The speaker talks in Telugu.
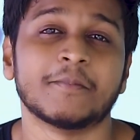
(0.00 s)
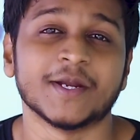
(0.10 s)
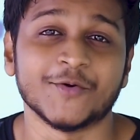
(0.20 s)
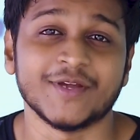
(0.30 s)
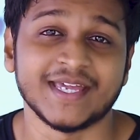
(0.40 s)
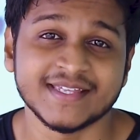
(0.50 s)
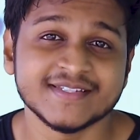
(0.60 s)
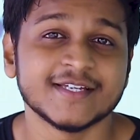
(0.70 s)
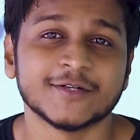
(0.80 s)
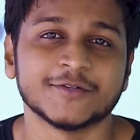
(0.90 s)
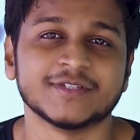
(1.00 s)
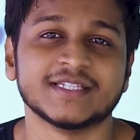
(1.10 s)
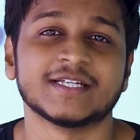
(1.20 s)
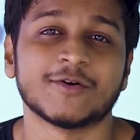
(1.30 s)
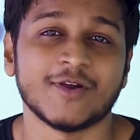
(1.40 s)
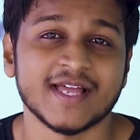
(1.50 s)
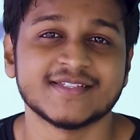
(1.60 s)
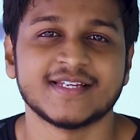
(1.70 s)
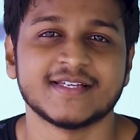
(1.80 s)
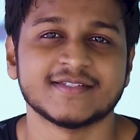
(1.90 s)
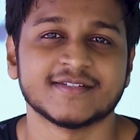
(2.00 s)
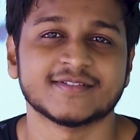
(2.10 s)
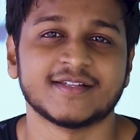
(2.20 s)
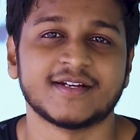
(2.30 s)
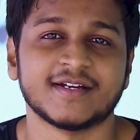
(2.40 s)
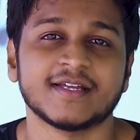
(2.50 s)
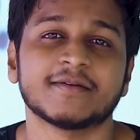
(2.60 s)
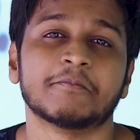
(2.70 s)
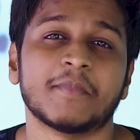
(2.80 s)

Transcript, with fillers: మనం ఏజ్ అయ్యే కొద్దీ ఈ కొలాజిన్ ఏం చేస్తుందంటే